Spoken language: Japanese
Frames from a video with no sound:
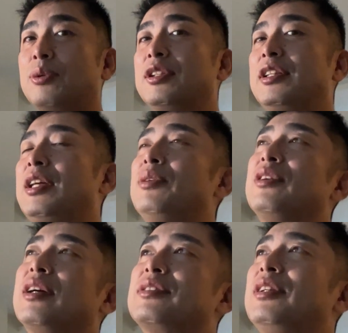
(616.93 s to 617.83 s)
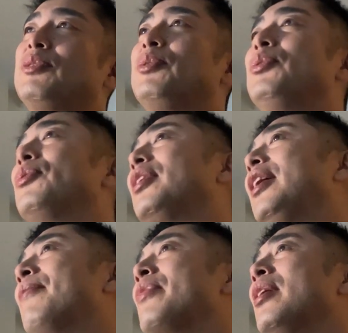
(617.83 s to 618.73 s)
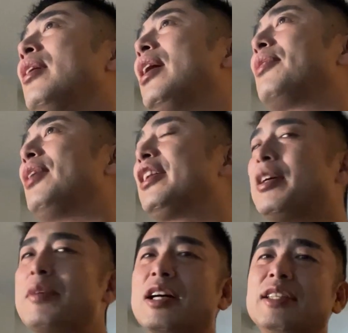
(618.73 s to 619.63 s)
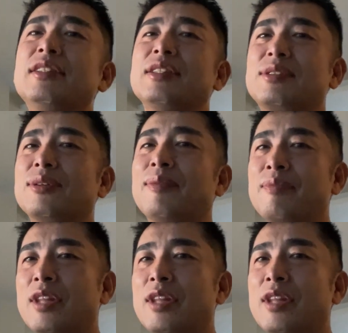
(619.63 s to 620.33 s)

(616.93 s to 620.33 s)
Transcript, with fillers: を出ている学生というのはねあの頭がいいんですよ。